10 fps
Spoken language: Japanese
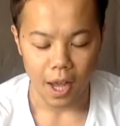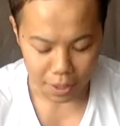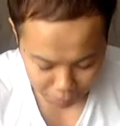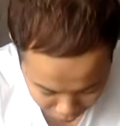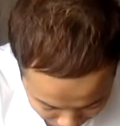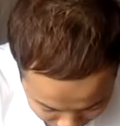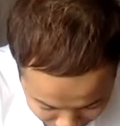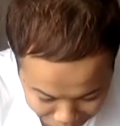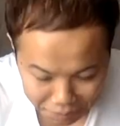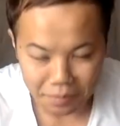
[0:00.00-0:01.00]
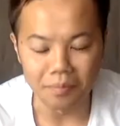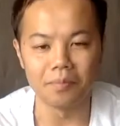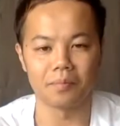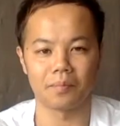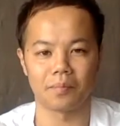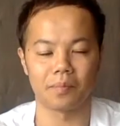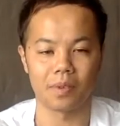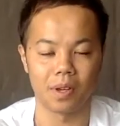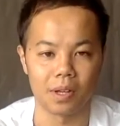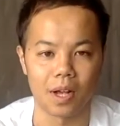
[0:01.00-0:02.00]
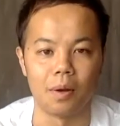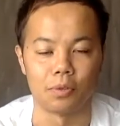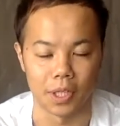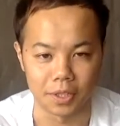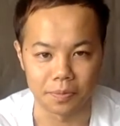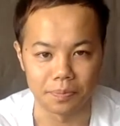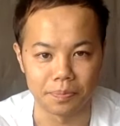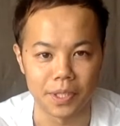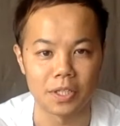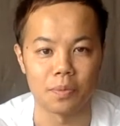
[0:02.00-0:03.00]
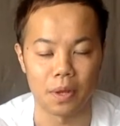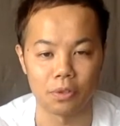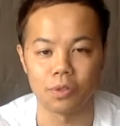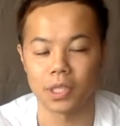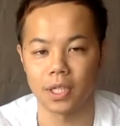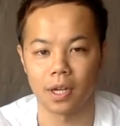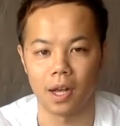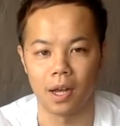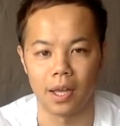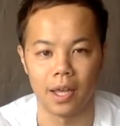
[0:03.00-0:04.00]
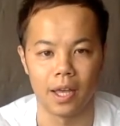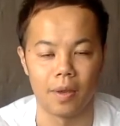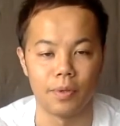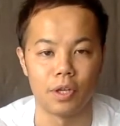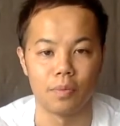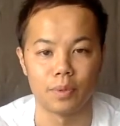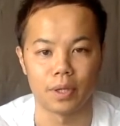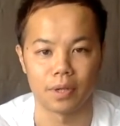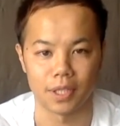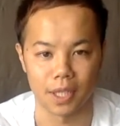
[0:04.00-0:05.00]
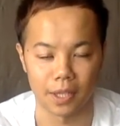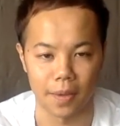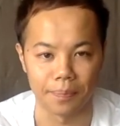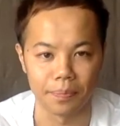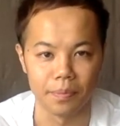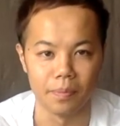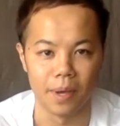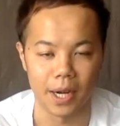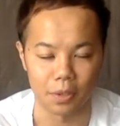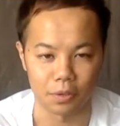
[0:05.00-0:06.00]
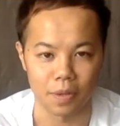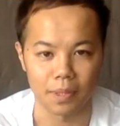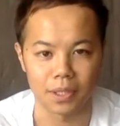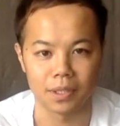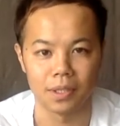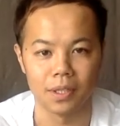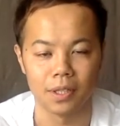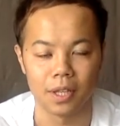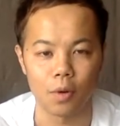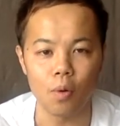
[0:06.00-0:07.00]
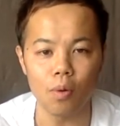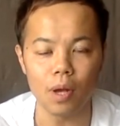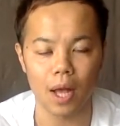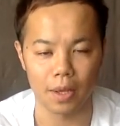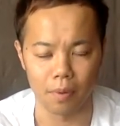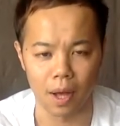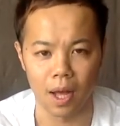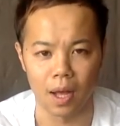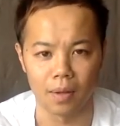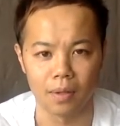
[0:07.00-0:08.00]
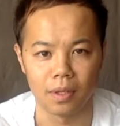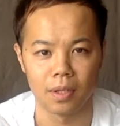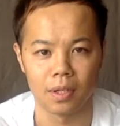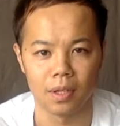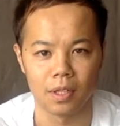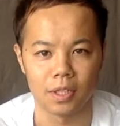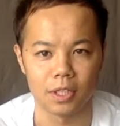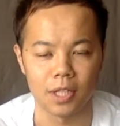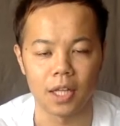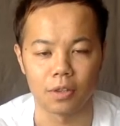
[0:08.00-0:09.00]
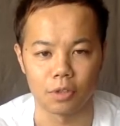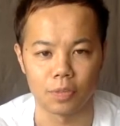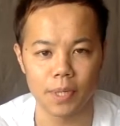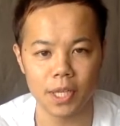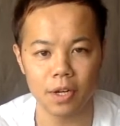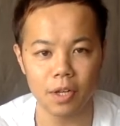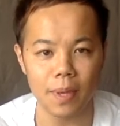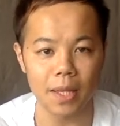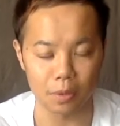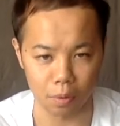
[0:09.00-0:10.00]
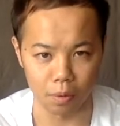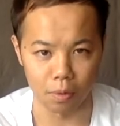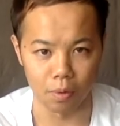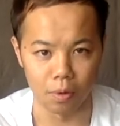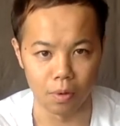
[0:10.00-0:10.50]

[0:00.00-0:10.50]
はい、どうもちゃカウントです。で、いつもね、お忙しい中、えー、ビデオを見てくださってありがとうございます。で、今回は、なんとスペシャルイベントの